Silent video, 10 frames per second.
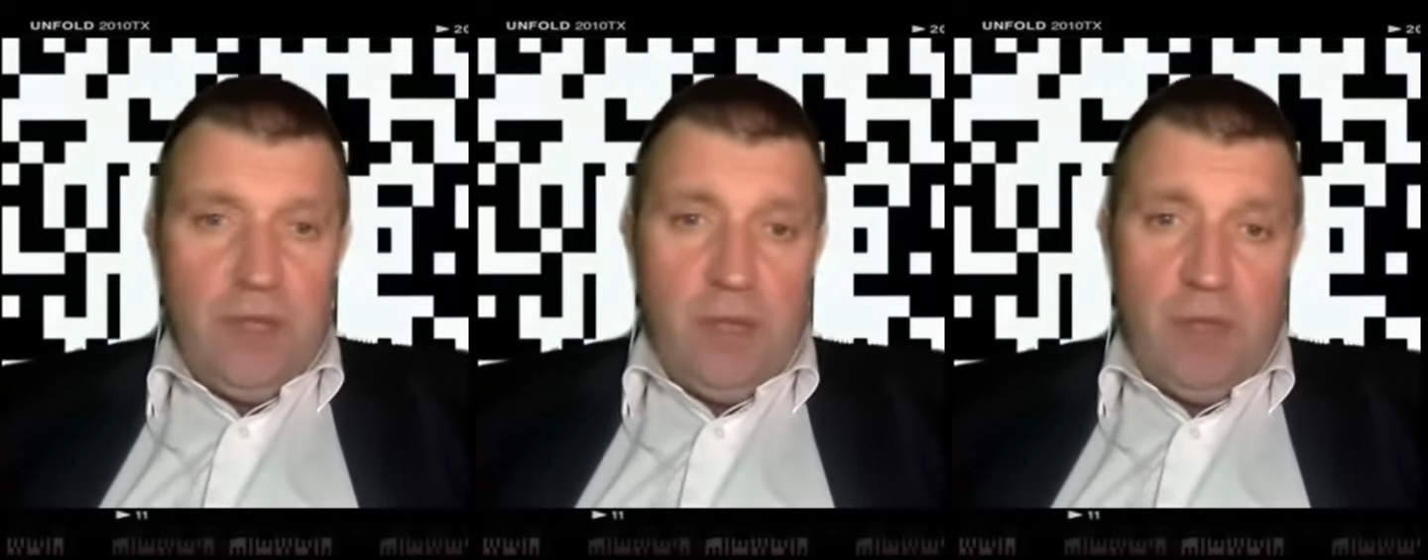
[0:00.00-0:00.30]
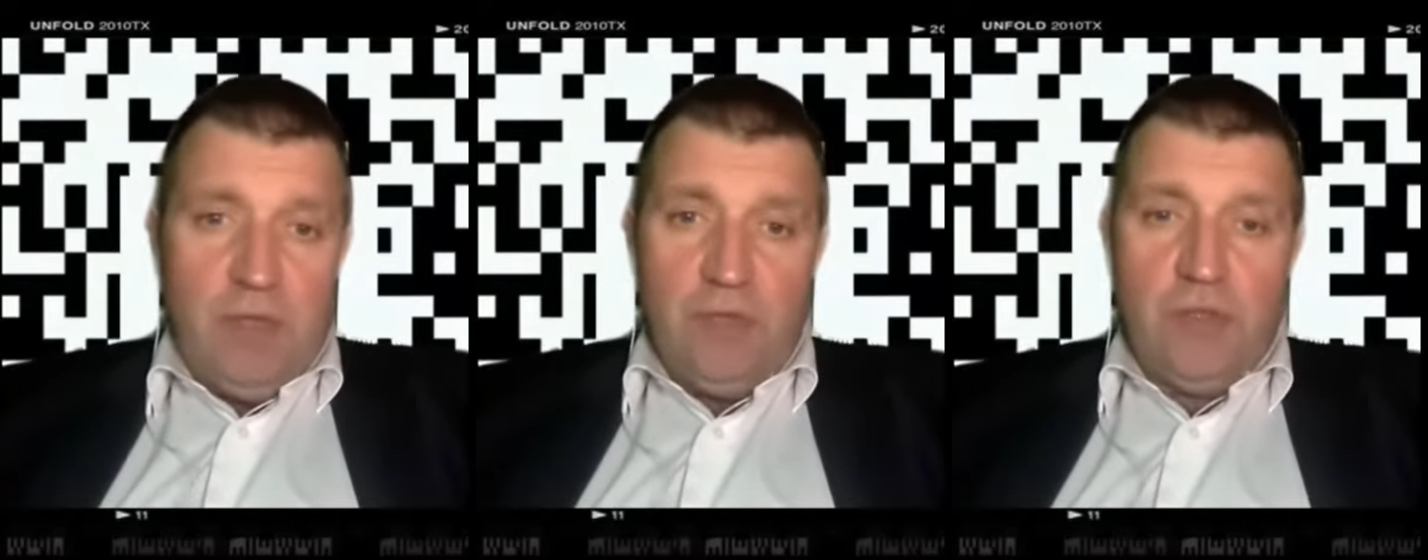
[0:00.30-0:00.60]

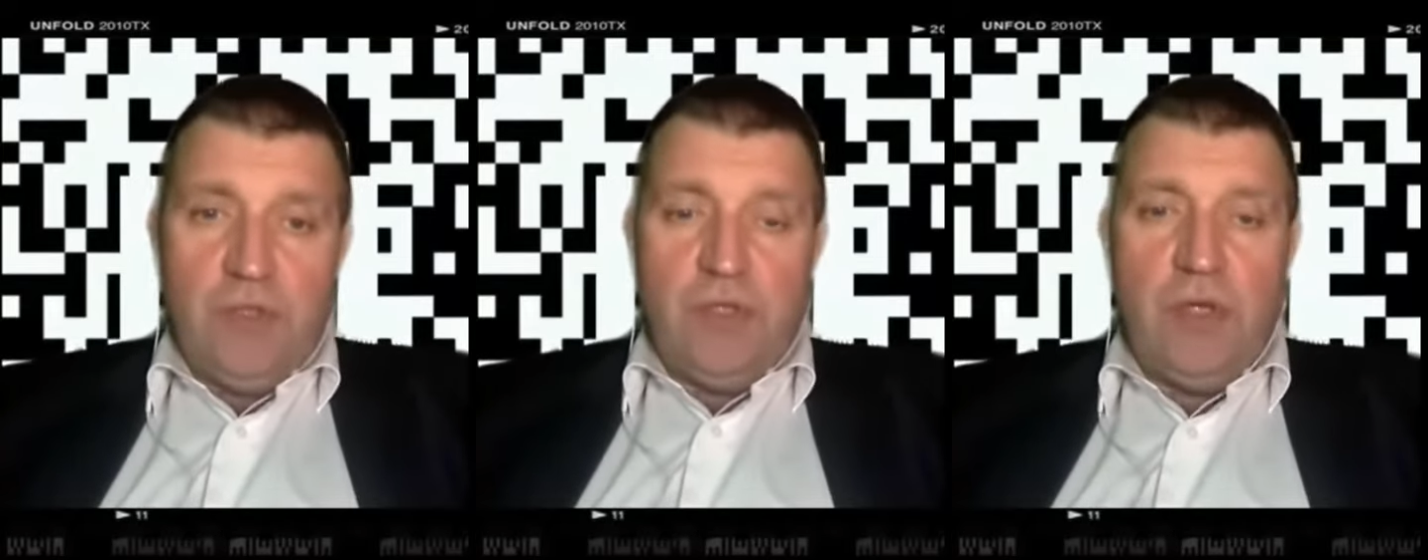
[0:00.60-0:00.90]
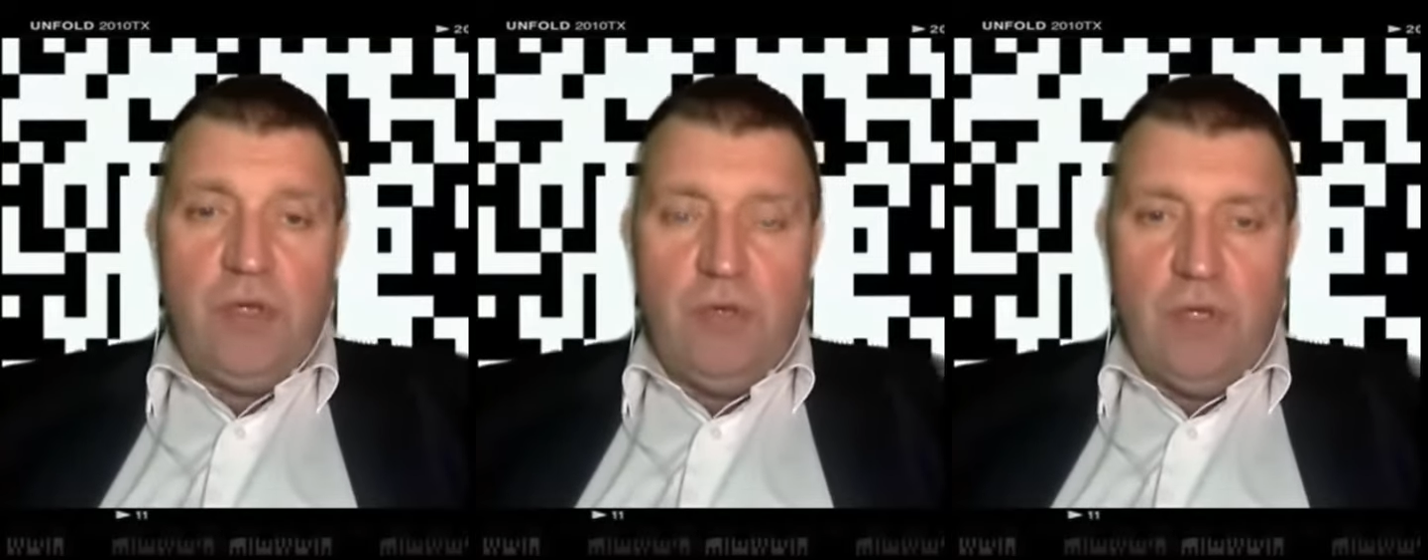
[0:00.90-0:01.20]
обратную за
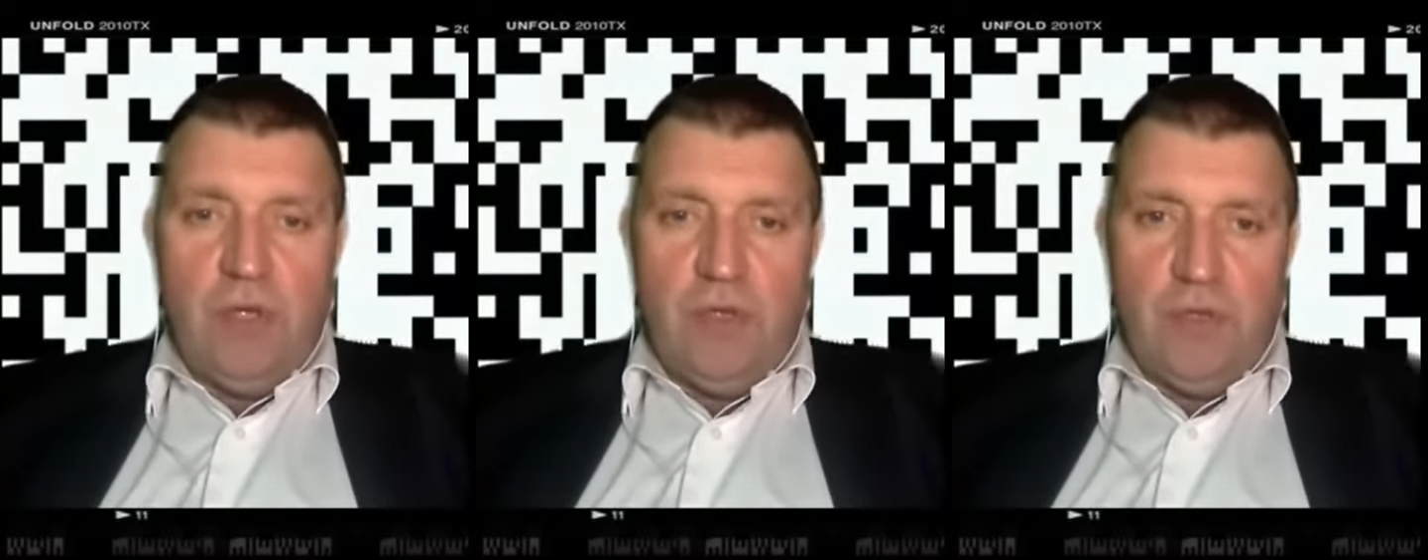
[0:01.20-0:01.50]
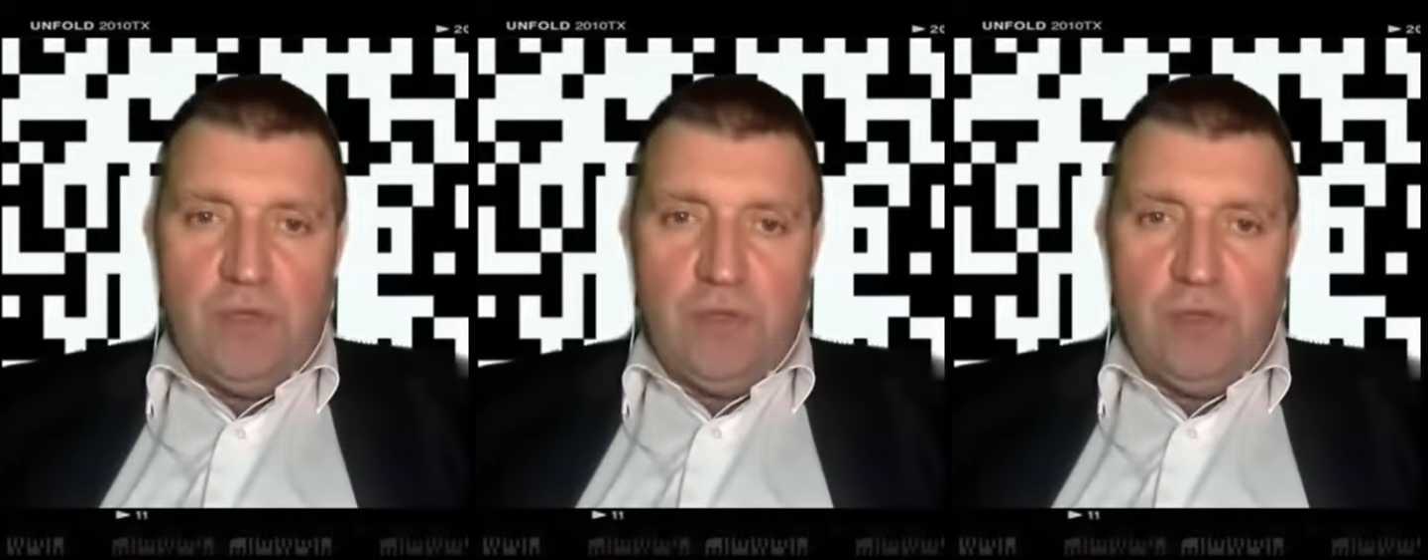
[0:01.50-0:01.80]
заднюю дать
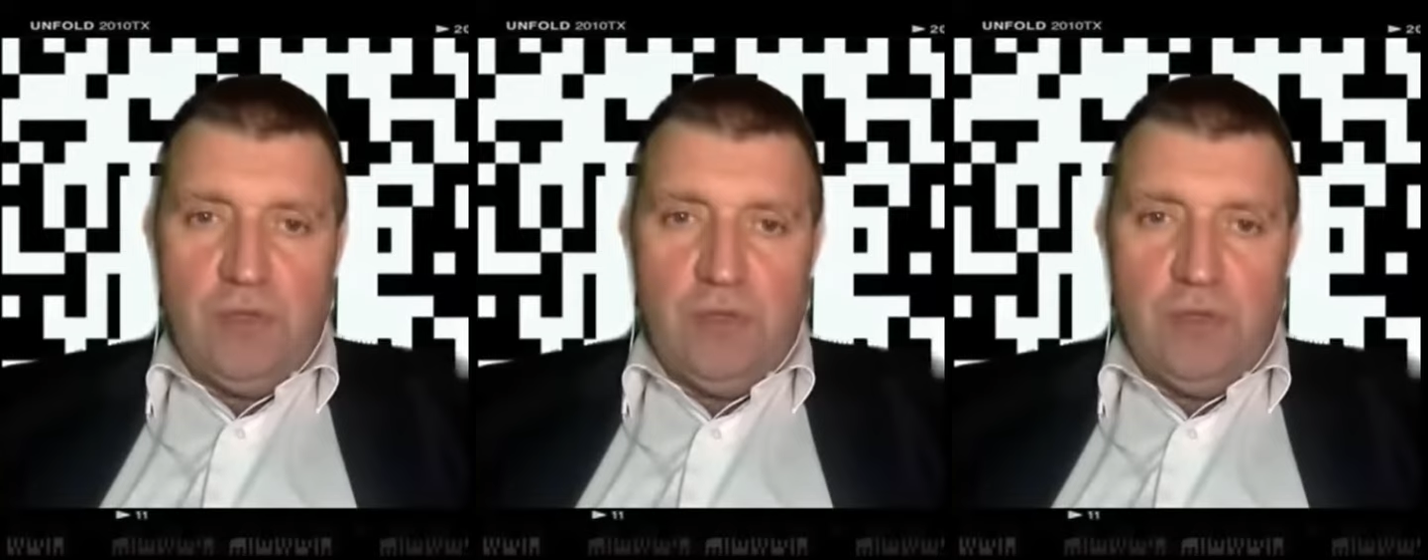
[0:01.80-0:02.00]
невозможно.